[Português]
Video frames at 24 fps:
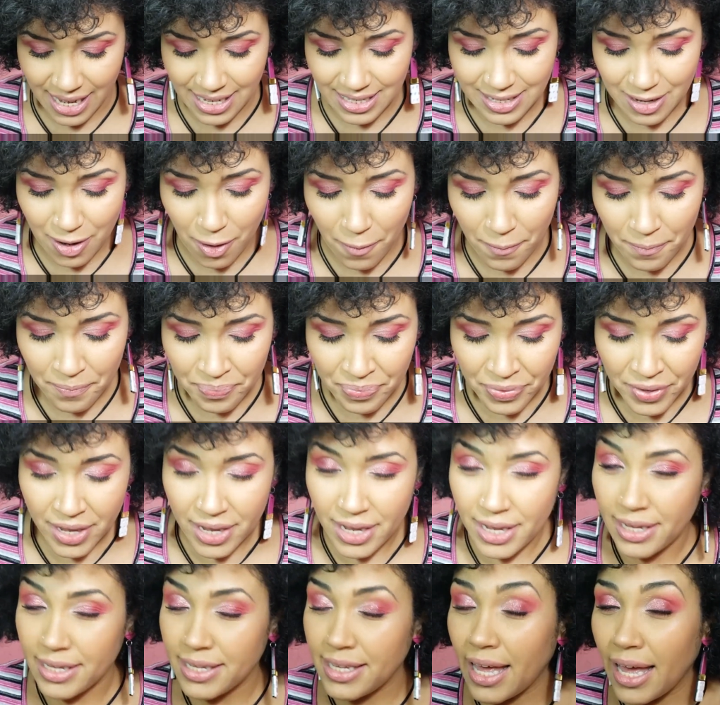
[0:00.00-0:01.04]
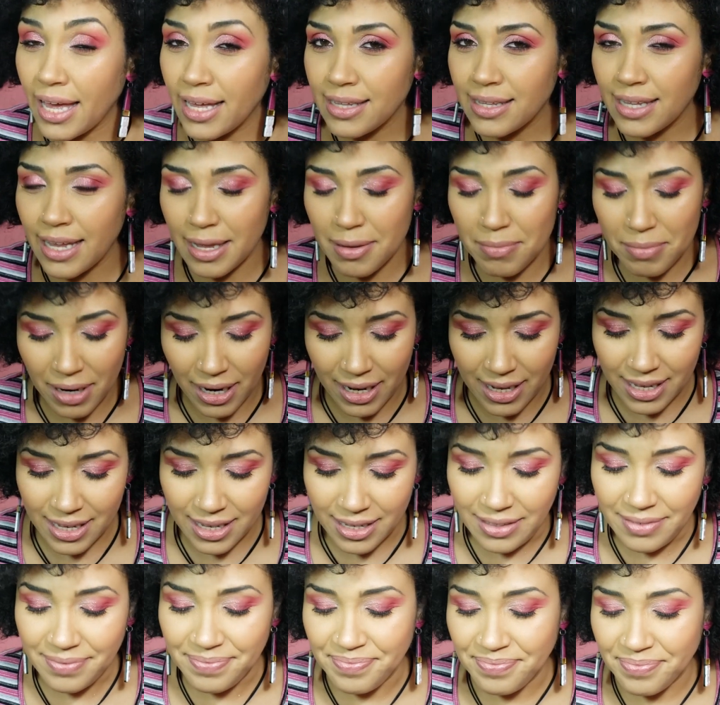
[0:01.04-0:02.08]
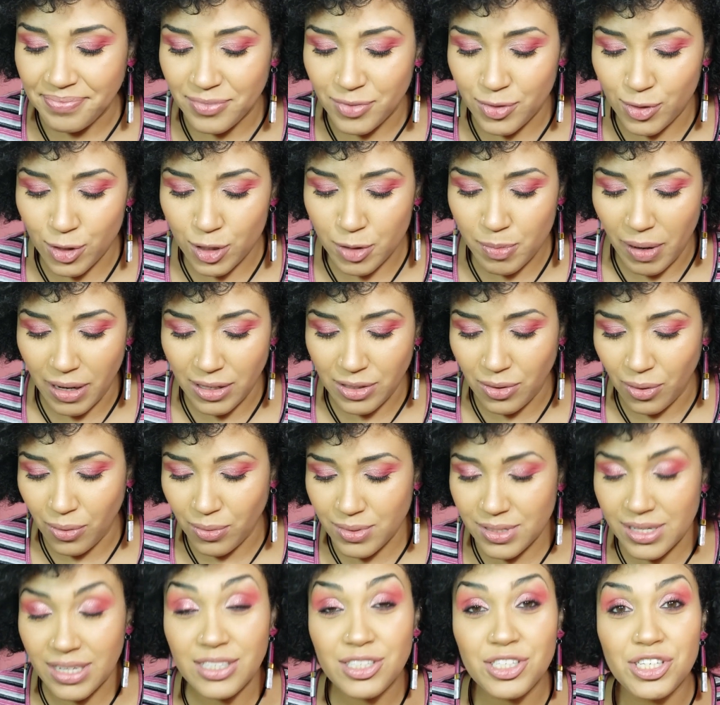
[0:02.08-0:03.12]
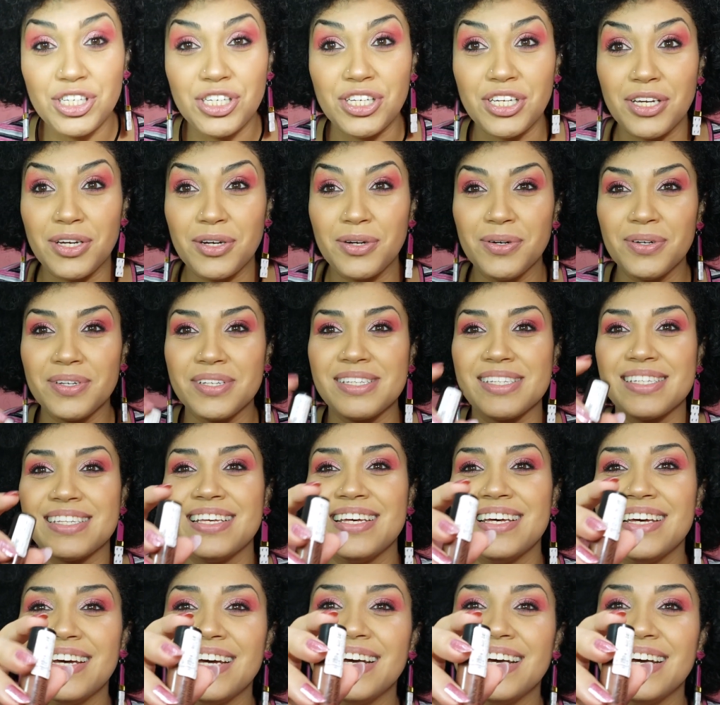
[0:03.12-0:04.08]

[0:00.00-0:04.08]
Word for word: Então, quem lembra aí dos batons antigos,